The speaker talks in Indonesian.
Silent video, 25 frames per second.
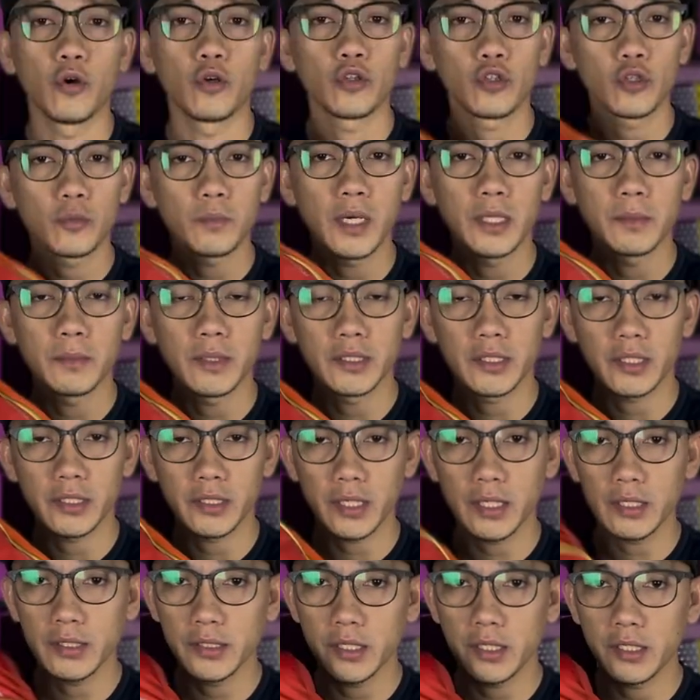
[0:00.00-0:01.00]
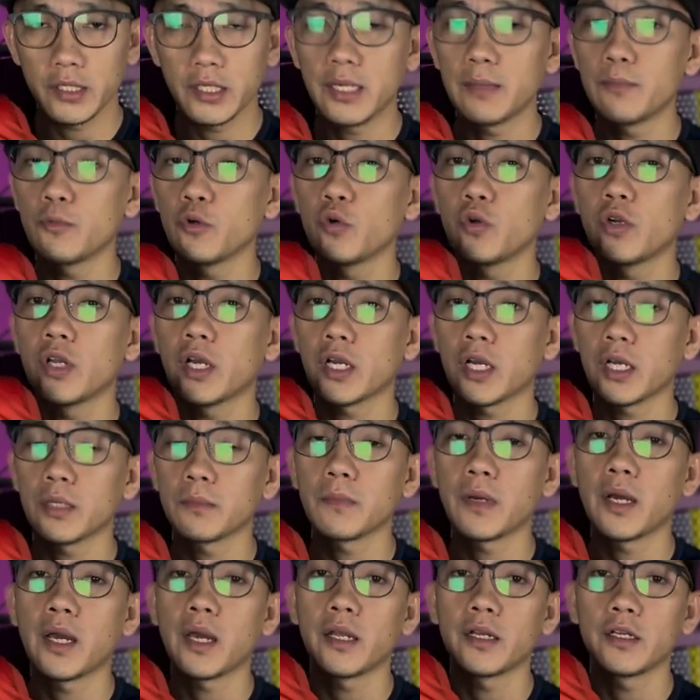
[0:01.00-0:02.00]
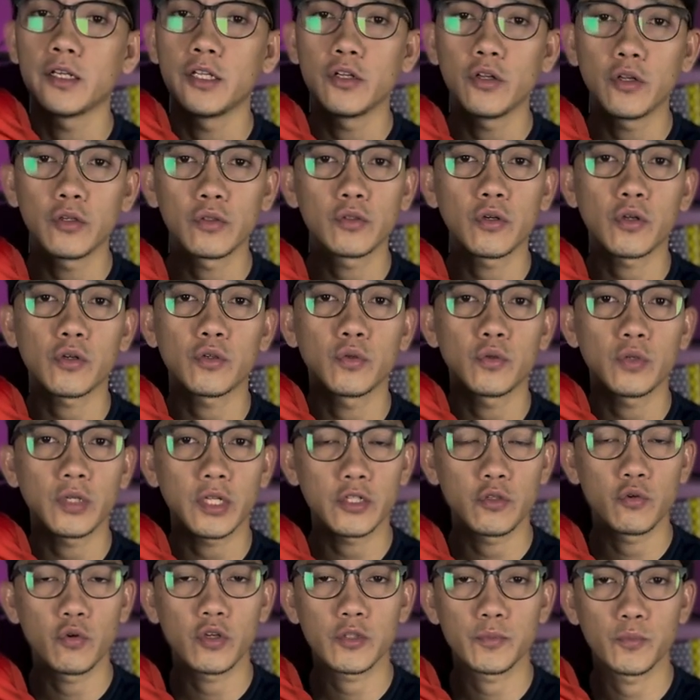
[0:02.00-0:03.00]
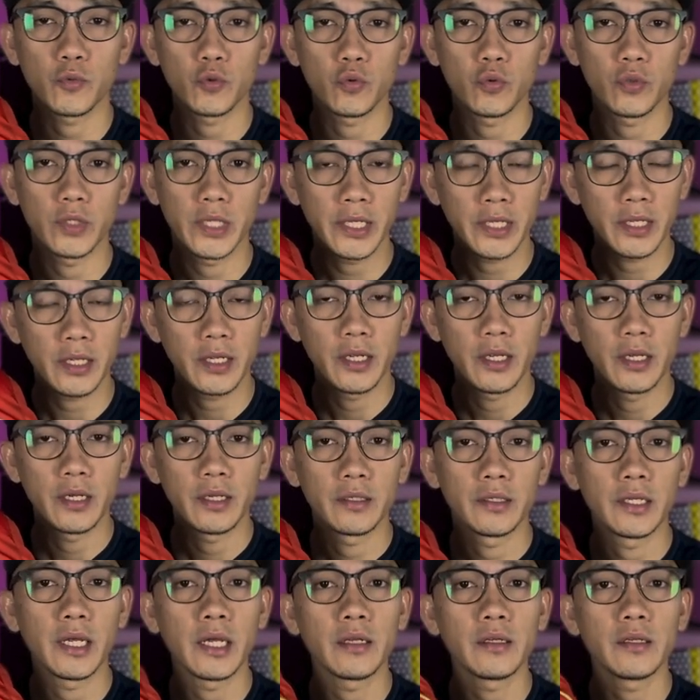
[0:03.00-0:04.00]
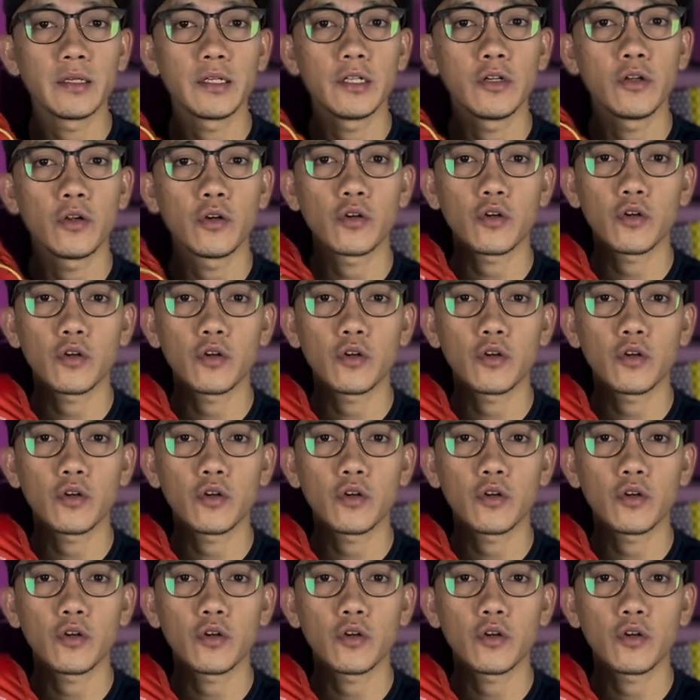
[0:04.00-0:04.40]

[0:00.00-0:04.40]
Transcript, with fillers: Untuk bahan materialnya dia menggunakan bahan nilon Cordura 210D dan nilon